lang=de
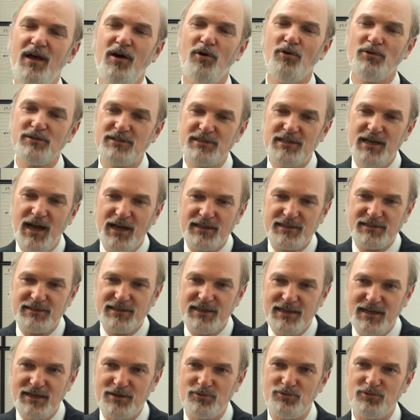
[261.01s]
Und sie hat
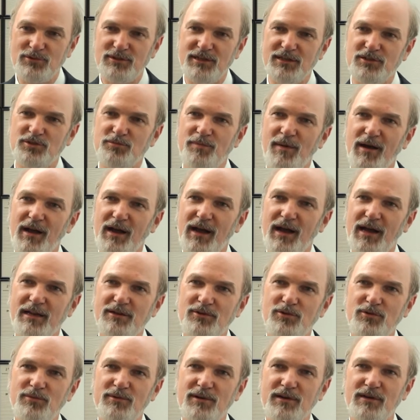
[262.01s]
sehr gut den
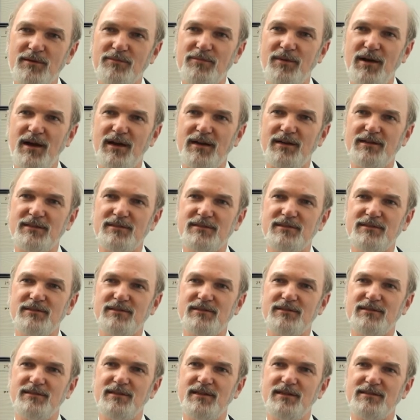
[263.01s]
Spagat rübergebracht,
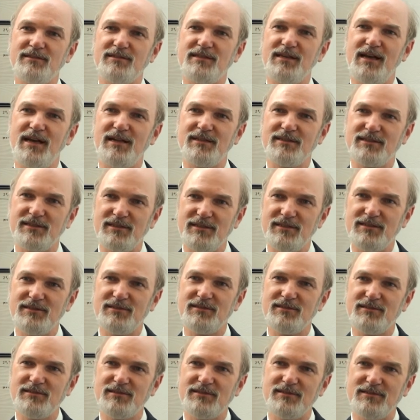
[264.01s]
dass sie als
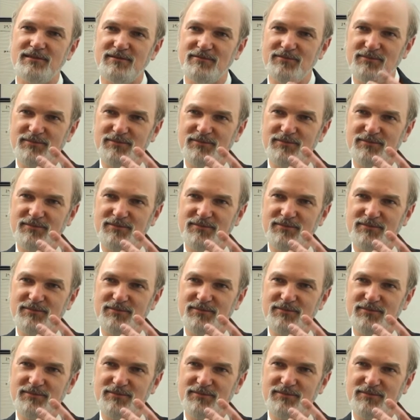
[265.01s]
Christ